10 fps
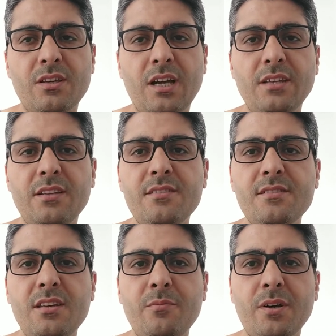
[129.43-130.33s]

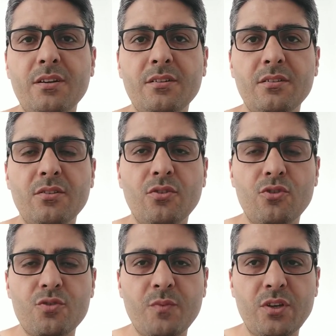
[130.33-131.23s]
Kendinize iyi bakın.
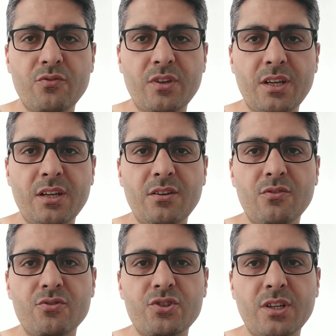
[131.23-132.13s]
Görüşmek üzere.
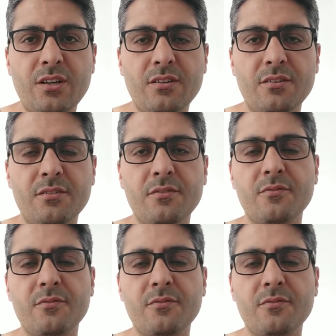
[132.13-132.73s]
Hoşçakalın.